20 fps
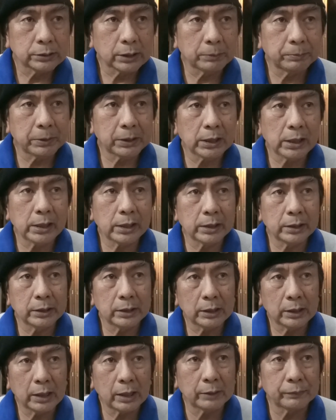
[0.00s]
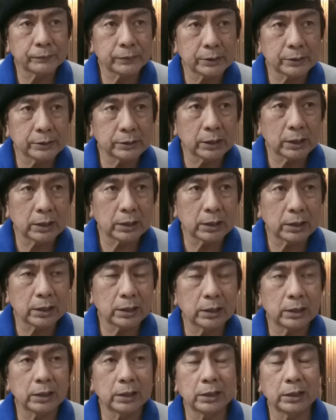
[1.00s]
Sabi nga eh, after the
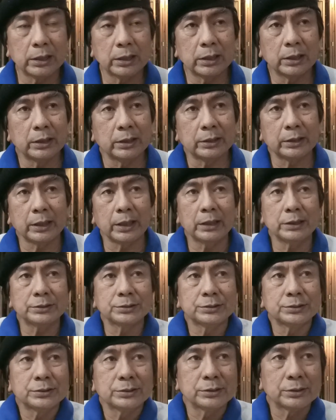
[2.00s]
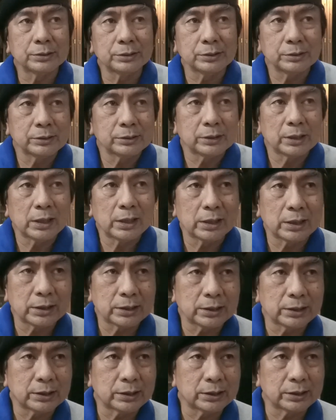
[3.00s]
rains, the
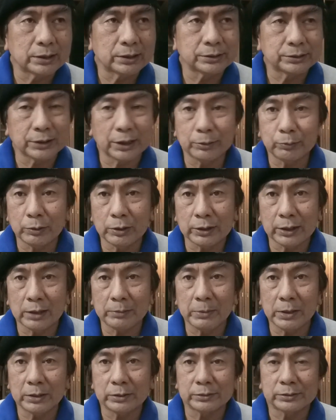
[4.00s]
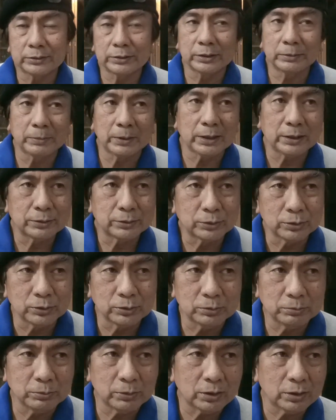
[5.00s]
sun will come out, di ba?
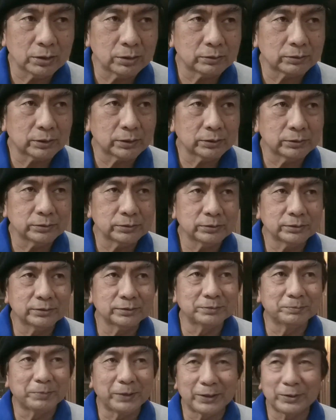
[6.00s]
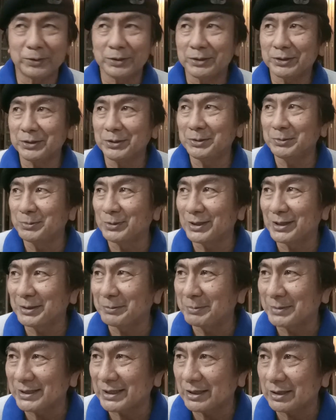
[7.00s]
Tomorrow. Pero ito
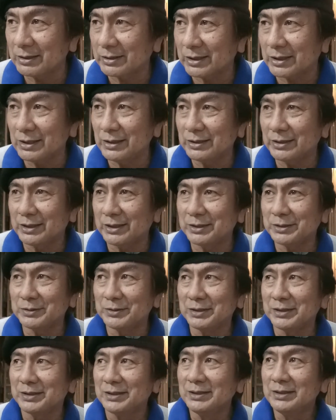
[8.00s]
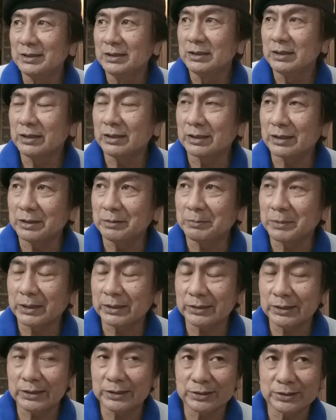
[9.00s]
mukhang matagal-tagal na ano eh, hanggang
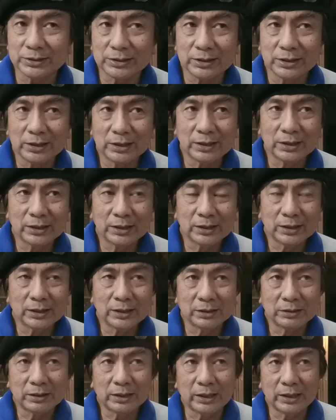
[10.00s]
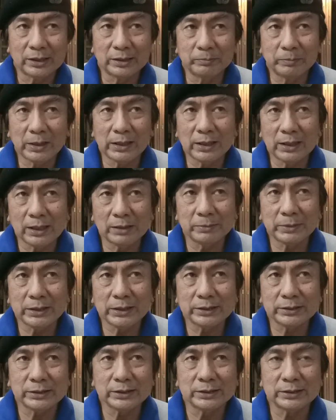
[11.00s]
Martes. And malalaman
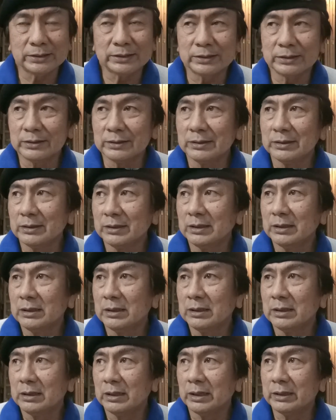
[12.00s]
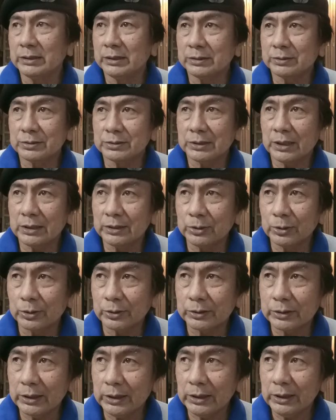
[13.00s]
natin, uh, dito sa
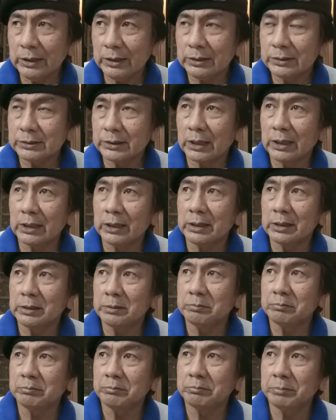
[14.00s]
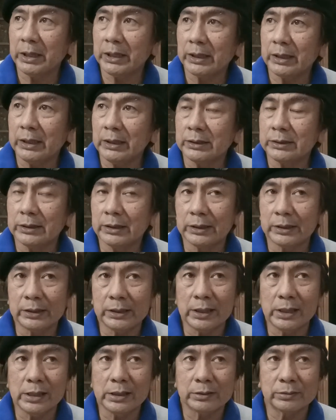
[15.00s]
norte, sa Benguet
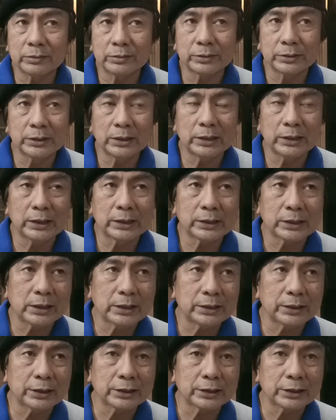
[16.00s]
area, Cordillera,